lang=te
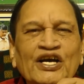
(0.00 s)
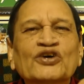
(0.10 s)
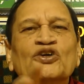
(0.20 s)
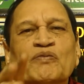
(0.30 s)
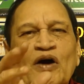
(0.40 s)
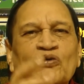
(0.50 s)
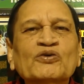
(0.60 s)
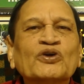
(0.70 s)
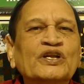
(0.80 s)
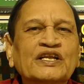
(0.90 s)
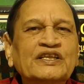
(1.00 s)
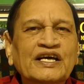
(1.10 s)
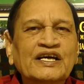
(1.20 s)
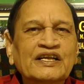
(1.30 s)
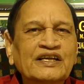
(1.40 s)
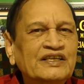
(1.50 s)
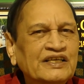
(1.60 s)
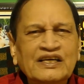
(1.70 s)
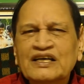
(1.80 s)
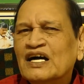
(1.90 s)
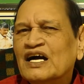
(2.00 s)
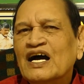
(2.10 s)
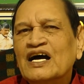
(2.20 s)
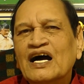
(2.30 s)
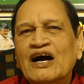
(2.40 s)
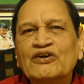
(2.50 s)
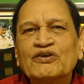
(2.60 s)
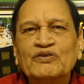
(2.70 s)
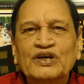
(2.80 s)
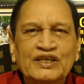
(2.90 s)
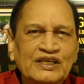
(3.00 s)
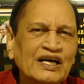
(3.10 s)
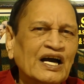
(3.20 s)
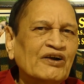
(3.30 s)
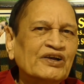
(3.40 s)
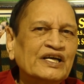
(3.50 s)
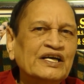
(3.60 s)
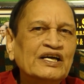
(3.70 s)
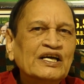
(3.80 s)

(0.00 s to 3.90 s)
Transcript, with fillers: ఏదో పాల్గొంటుంది అంతే నిజంగా ఆవిడకు నిజంగా ఆవిడకి